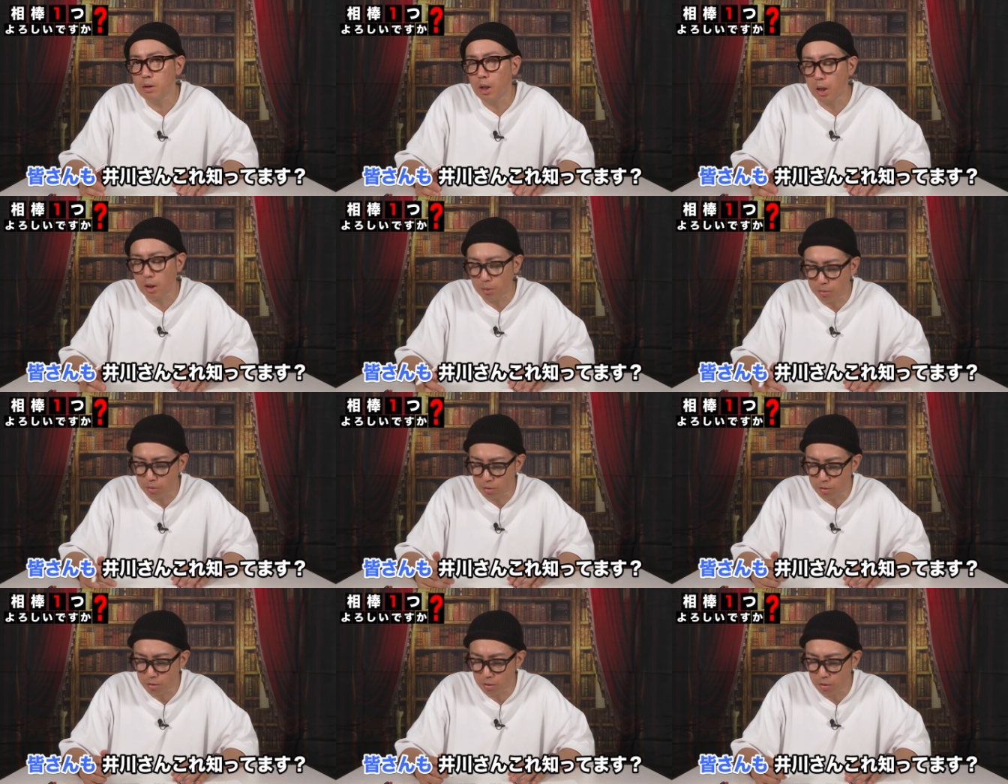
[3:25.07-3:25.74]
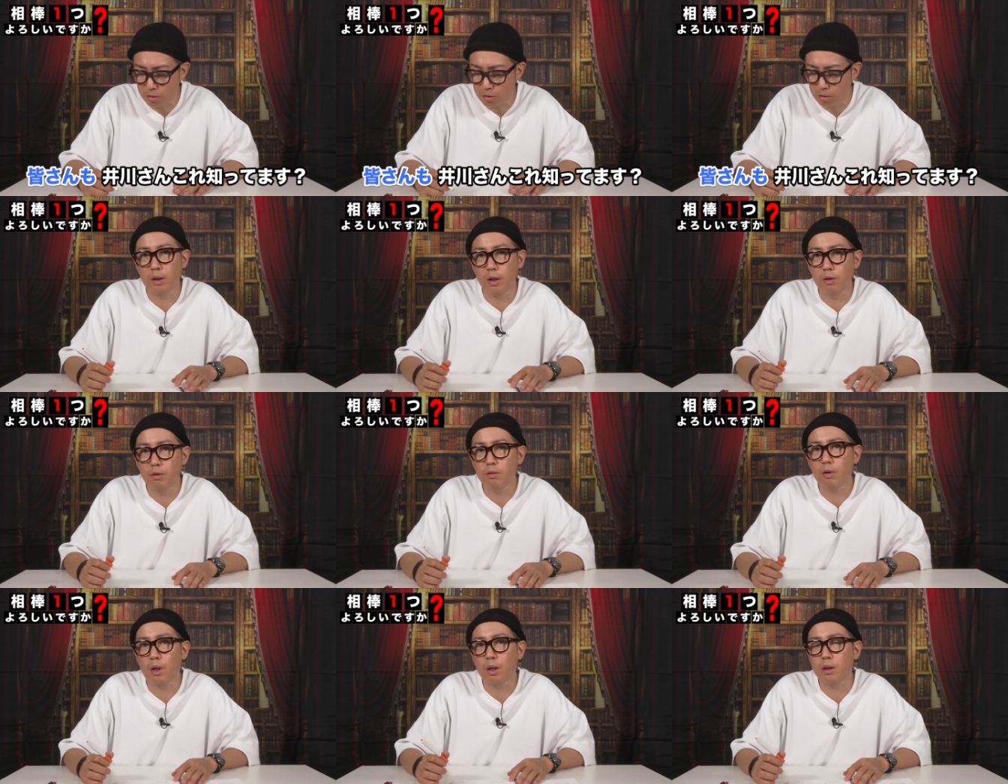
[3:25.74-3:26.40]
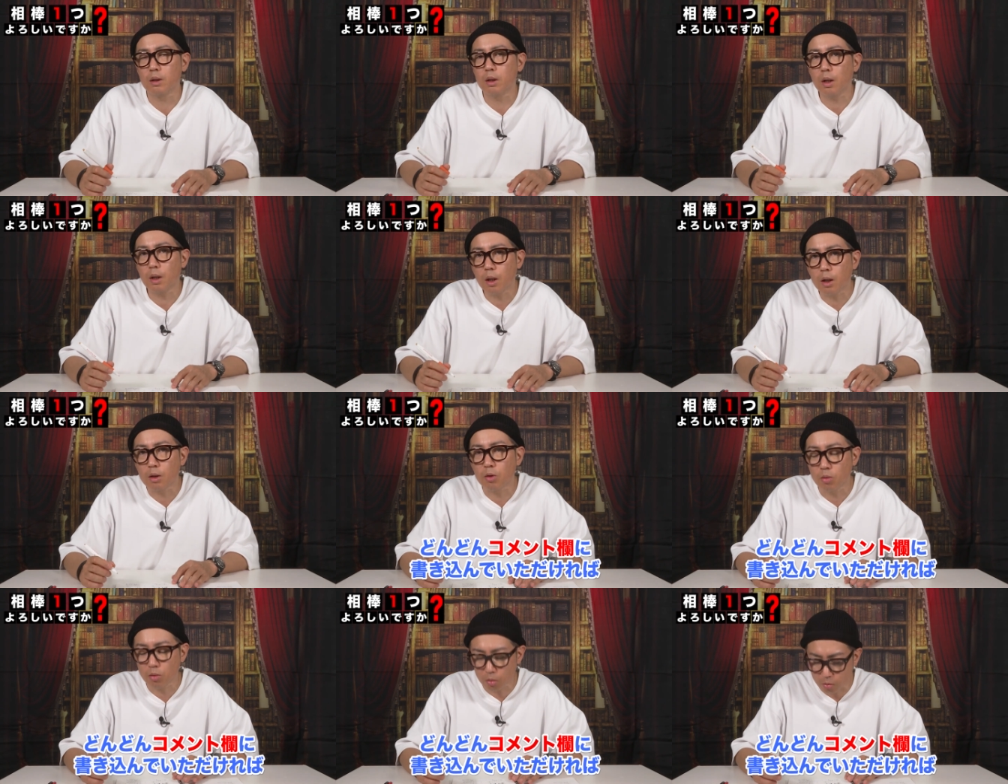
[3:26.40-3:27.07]
相棒の」っていうのあった
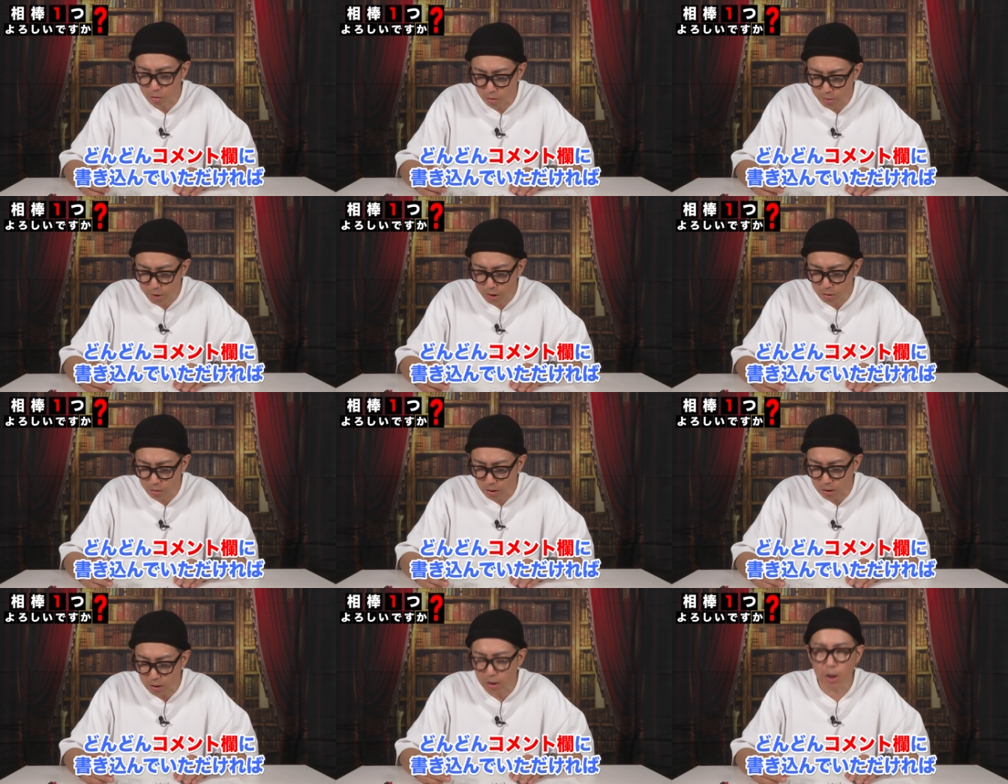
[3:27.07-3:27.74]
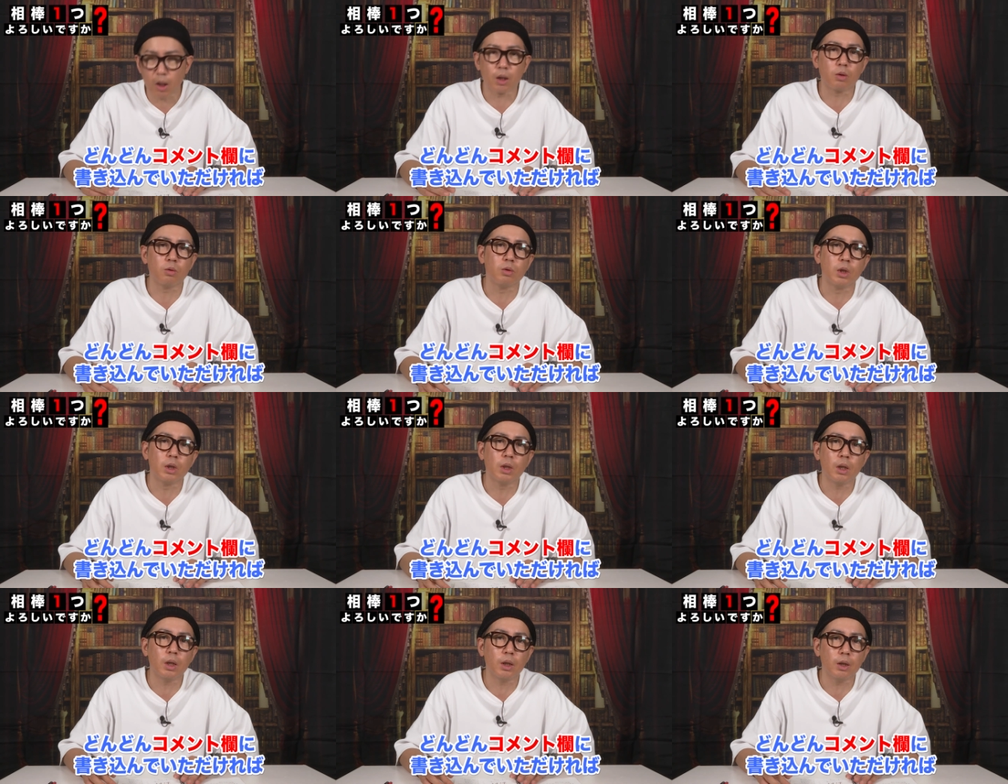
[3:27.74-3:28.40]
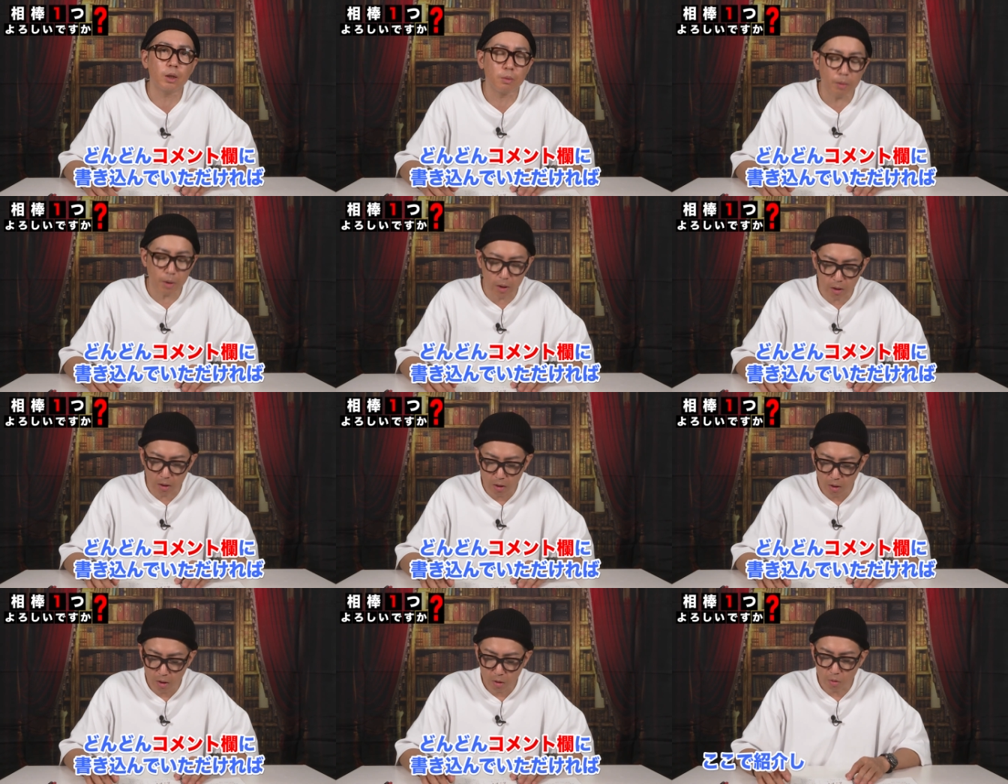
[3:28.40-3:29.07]
らどんどんコメント欄に書き込んでいただけれ
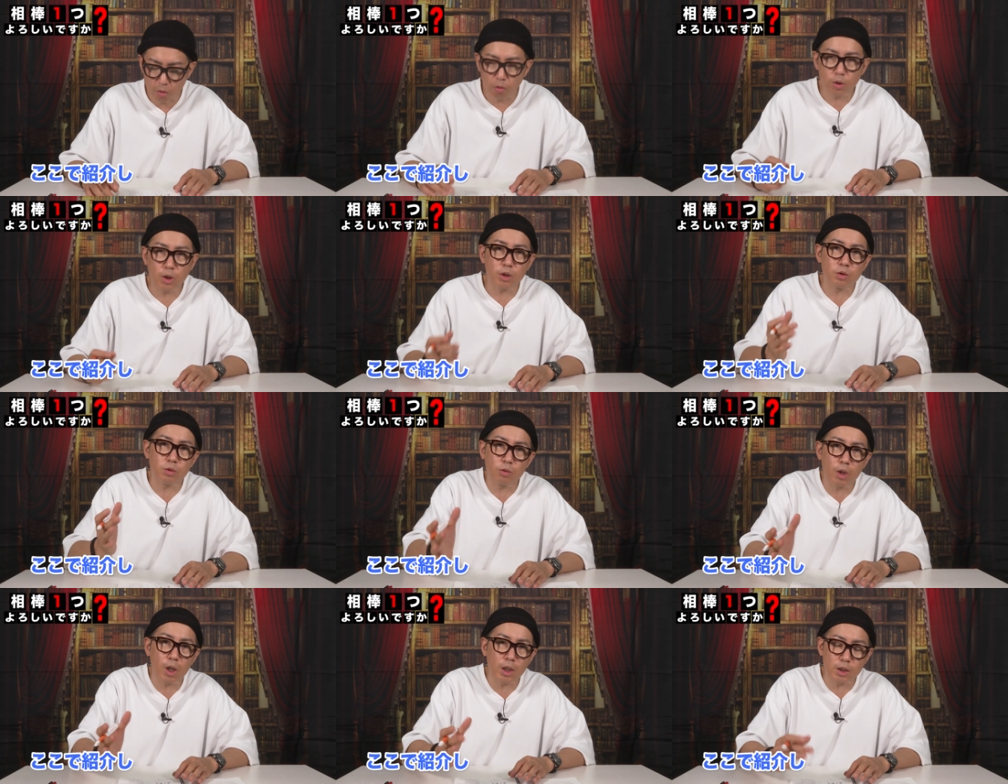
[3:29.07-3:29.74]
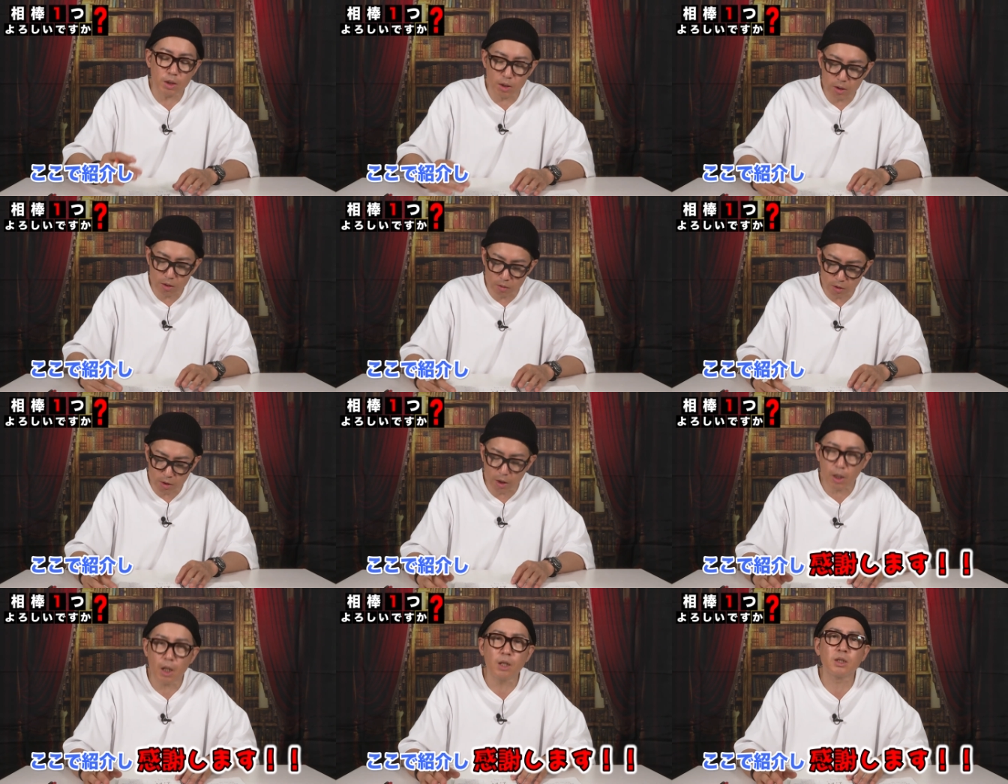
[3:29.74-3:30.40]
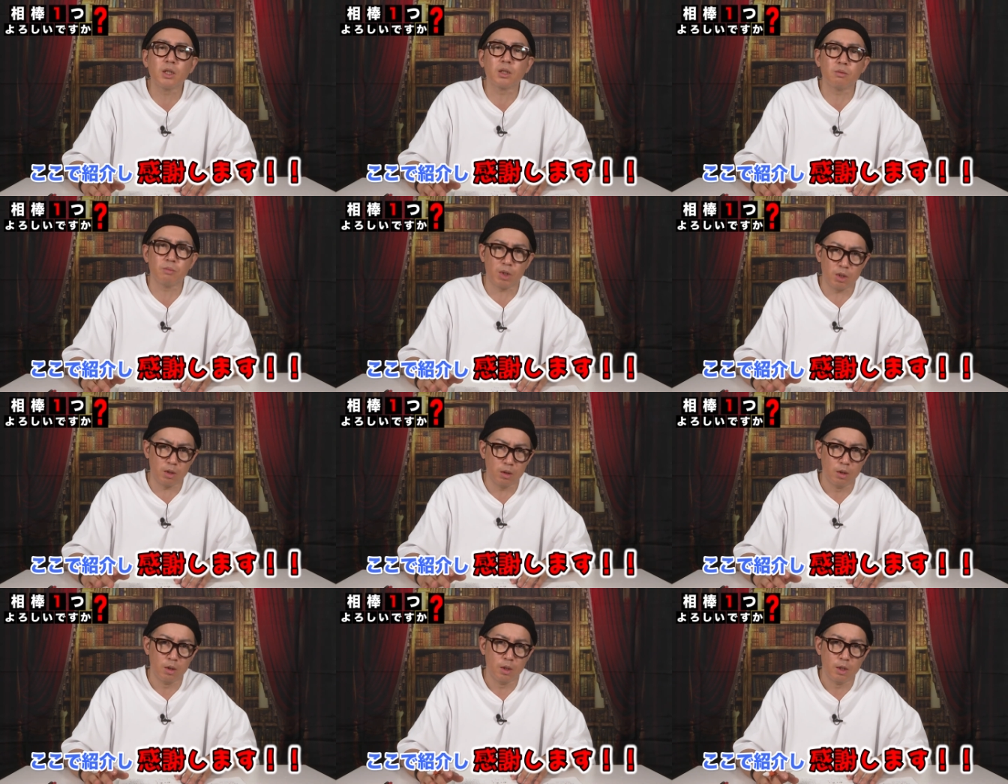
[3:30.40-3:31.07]
ばここで紹介し、そして感謝します。